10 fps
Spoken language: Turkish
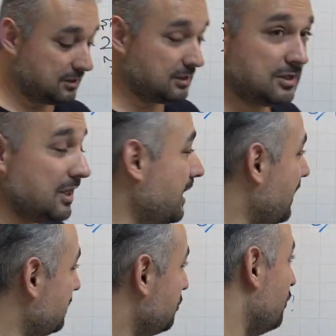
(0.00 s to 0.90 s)
Yey,
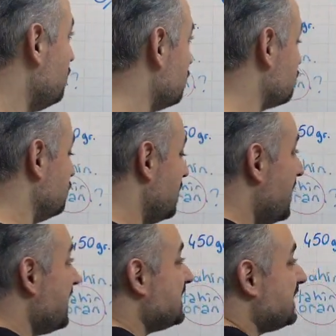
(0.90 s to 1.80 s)
yeah, gol yiyorsun.
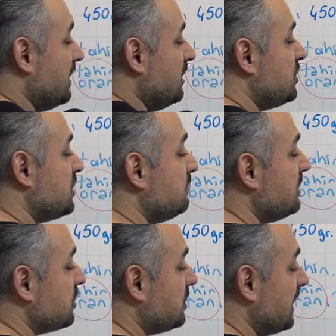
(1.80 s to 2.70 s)
Selin'in
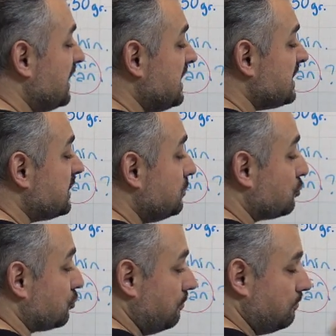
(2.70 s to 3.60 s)
şimdiki yaşına X
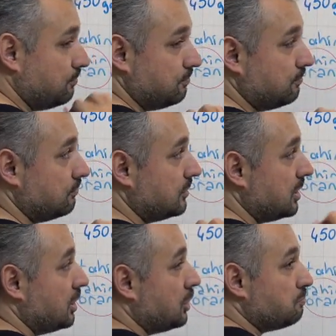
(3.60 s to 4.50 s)
diyorum.
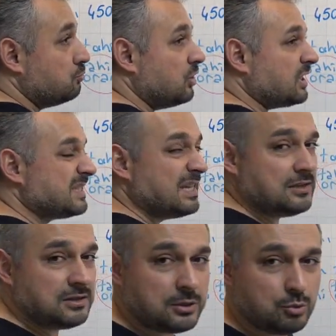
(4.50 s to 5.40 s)
Murat
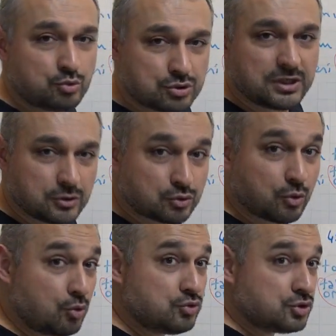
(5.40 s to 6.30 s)
Selin'den 3 sene
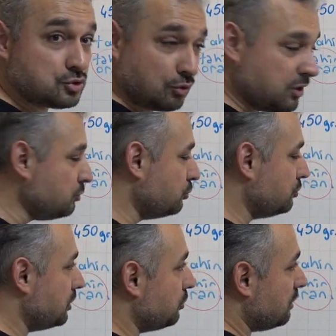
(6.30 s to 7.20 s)
sonra
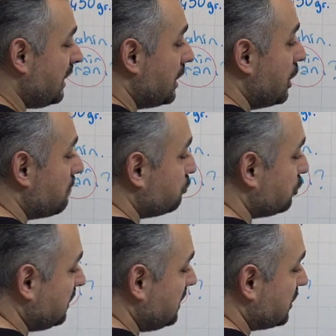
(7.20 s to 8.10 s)
doğduğuna göre
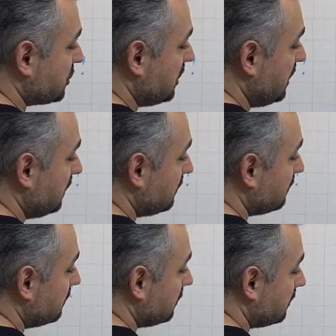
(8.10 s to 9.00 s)
Murat'ın yaşı
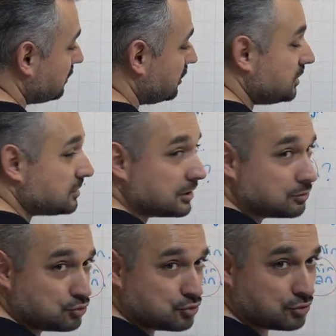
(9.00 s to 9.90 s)

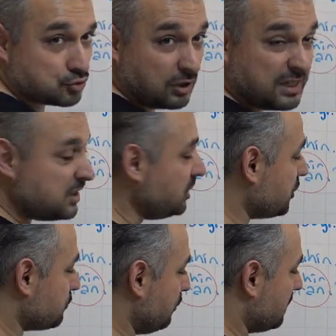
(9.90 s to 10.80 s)
x-3. Şu anki
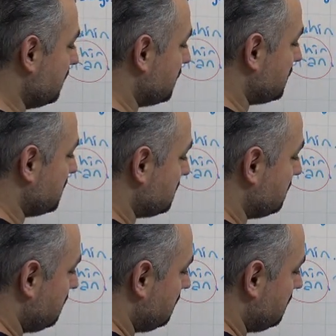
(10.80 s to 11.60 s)
yaş bu arkadaşlar.